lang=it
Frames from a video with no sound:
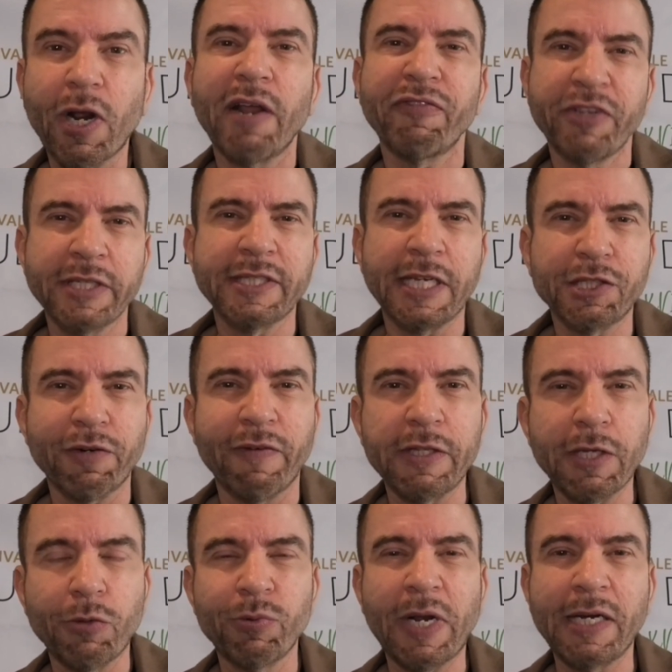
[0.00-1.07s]
alla fine Cannes si è
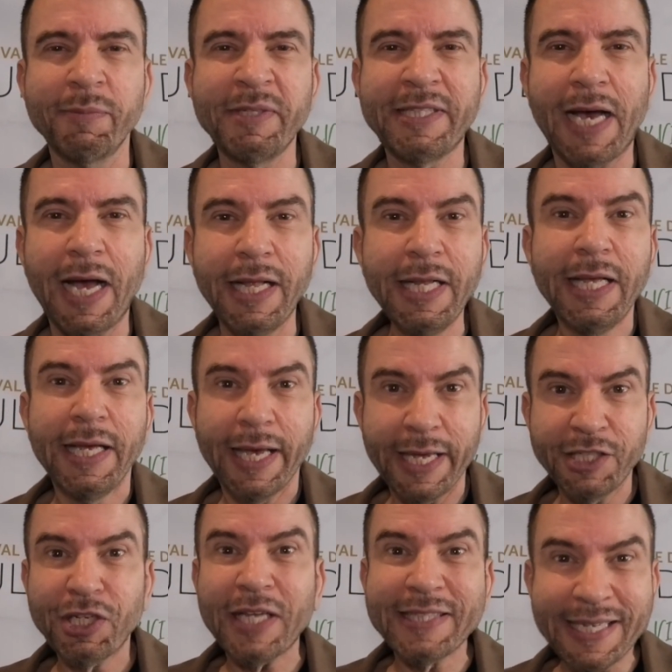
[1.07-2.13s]
trovata l'unanimità e
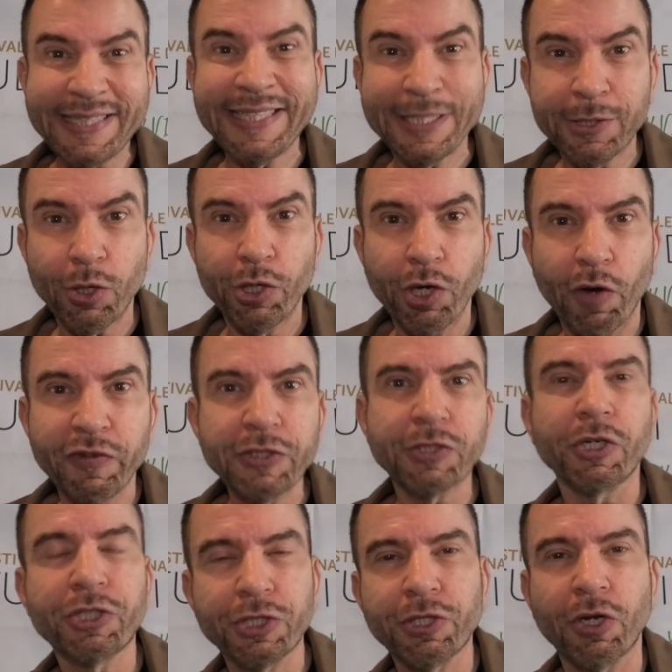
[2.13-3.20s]
già dai titoli ho visto
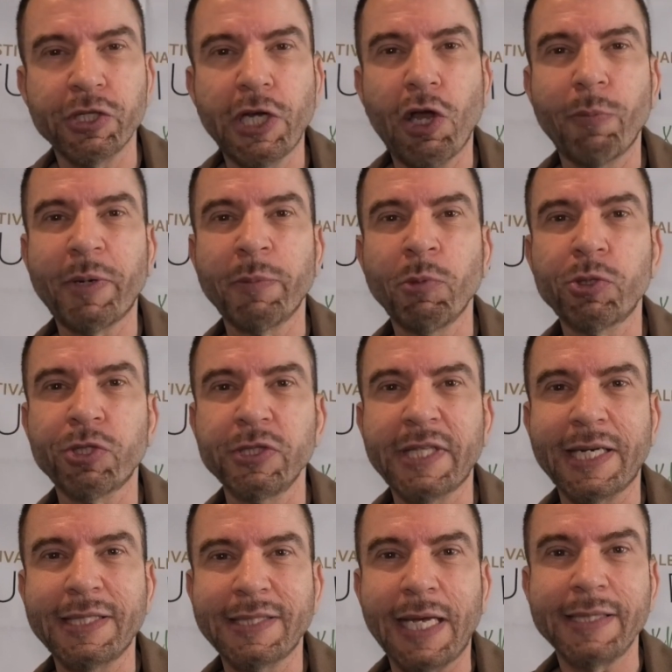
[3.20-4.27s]
che ci sono delle opere molto
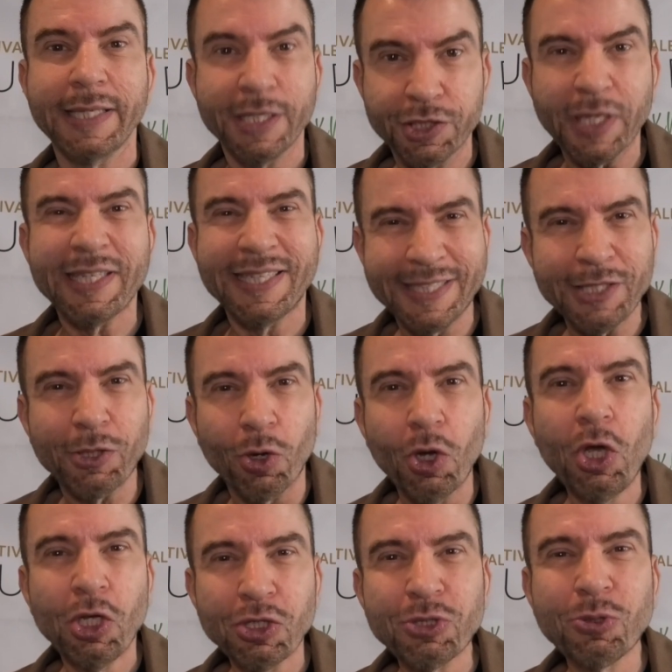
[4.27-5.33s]
interessanti che già dal titolo
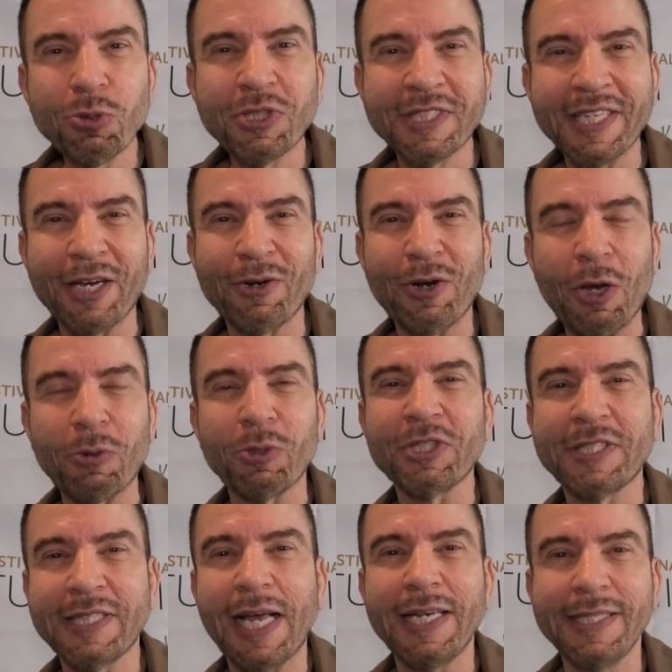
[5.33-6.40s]
stuzzicano la
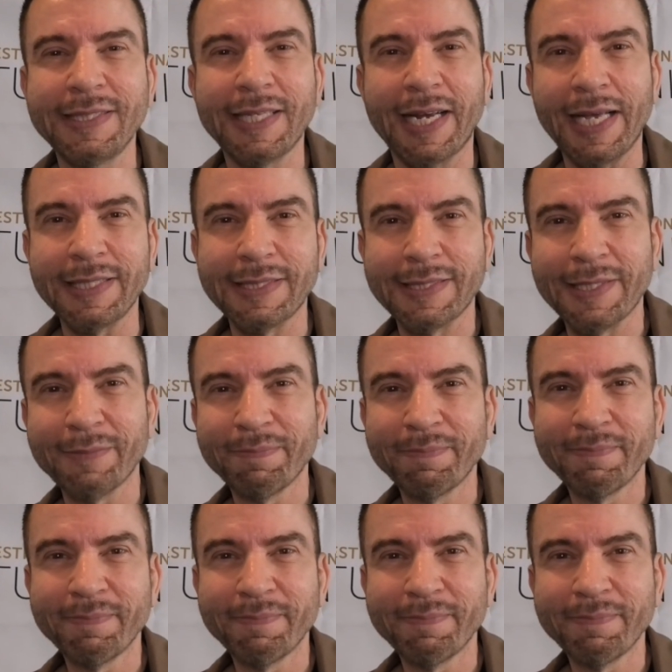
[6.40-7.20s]
curiosità e l'interesse.